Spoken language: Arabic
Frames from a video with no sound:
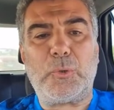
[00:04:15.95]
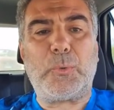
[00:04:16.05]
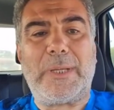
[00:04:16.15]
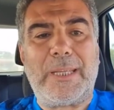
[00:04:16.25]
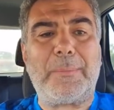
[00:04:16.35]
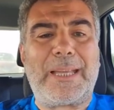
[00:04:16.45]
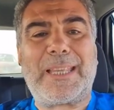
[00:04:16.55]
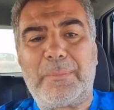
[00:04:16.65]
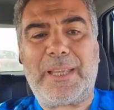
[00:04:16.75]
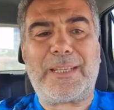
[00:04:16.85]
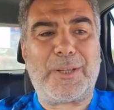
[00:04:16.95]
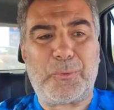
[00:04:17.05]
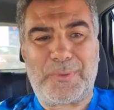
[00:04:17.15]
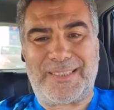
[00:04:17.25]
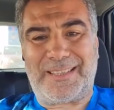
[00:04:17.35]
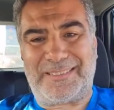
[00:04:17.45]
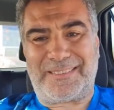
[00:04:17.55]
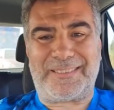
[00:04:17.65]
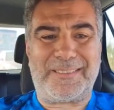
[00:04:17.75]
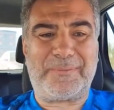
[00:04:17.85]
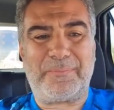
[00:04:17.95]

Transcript: يوهمك بأنه صادق